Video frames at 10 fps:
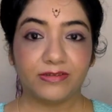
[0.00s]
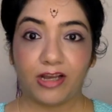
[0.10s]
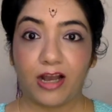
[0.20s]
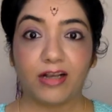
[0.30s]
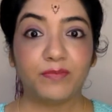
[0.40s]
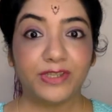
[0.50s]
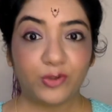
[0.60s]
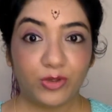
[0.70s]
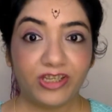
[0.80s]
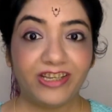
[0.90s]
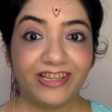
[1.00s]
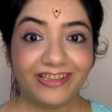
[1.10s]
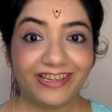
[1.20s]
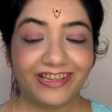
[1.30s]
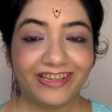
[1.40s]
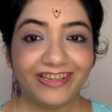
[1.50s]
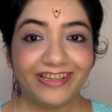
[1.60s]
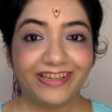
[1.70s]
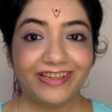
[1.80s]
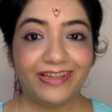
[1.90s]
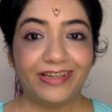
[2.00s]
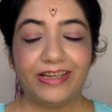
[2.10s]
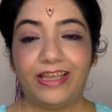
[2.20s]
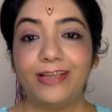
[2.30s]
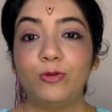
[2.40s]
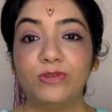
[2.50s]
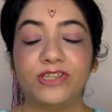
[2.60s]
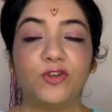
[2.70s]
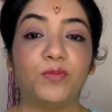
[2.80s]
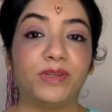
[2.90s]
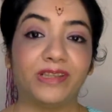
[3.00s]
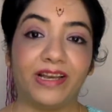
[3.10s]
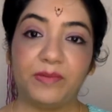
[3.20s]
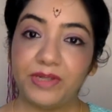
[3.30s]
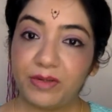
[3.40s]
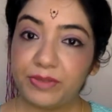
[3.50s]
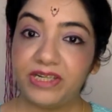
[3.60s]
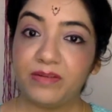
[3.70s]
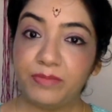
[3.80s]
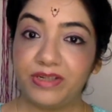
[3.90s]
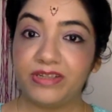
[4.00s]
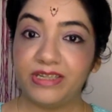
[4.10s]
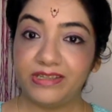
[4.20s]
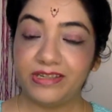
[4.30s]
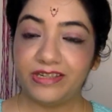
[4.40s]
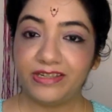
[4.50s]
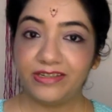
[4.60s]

आँख में छोली खेलते हैं एक दूसरे को बताए बिना ब्रेकअप कर देते हैं